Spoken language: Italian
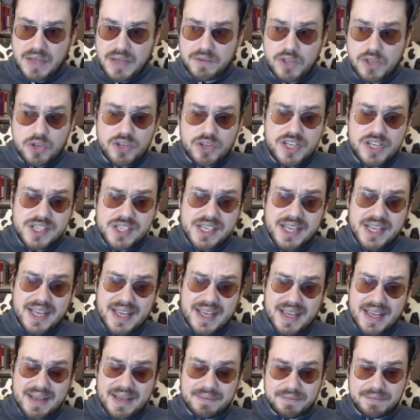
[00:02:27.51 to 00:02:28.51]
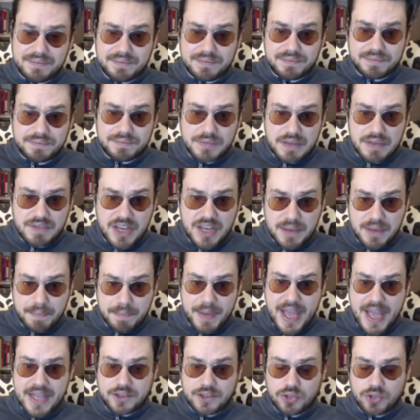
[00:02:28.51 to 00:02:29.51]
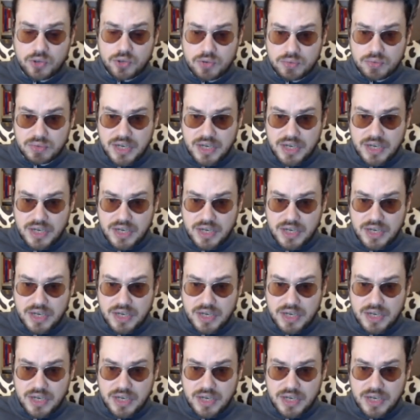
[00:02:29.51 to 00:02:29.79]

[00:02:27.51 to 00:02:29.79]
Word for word: Dionisi che, vi ripeto,